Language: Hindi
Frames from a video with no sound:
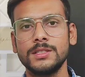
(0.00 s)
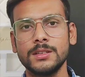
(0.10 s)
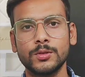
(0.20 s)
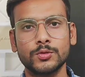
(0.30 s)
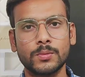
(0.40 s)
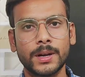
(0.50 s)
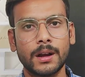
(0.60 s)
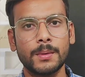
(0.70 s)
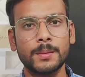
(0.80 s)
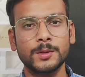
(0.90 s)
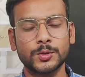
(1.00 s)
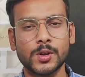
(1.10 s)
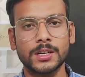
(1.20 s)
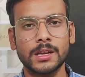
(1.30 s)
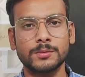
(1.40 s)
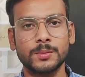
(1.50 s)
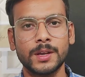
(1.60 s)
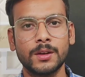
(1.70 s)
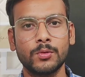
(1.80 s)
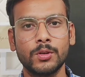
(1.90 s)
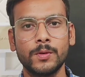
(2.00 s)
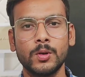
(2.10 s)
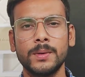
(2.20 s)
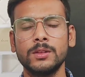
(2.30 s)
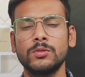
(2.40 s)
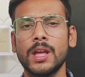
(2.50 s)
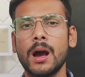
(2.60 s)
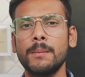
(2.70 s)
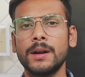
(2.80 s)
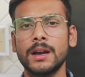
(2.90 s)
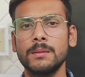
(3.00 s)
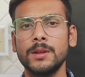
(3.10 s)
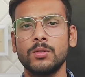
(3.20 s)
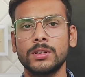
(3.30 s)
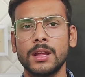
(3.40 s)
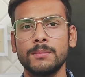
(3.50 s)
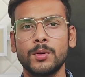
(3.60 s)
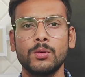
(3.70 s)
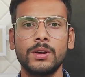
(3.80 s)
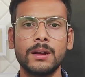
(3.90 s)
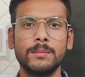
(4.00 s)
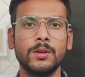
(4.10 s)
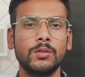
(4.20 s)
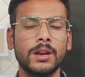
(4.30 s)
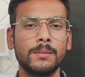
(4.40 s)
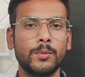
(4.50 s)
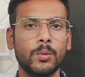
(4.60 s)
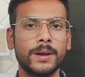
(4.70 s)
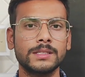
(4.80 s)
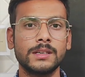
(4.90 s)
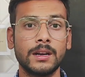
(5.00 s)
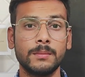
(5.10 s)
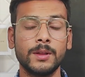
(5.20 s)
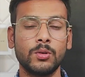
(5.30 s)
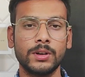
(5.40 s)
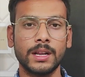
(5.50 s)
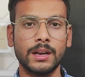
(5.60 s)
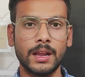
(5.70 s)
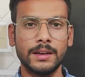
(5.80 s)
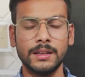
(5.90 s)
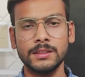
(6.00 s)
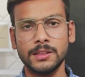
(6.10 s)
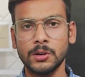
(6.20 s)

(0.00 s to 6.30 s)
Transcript: जय हिंद दोस्तों मेरा नाम है मित्र स्वागत है आप सभी का एक और वीडियो में तो यहाँ पर Redmi Note 9 Pro, Redmi Note 9 Pro Max, Redmi Note 10 Lite इन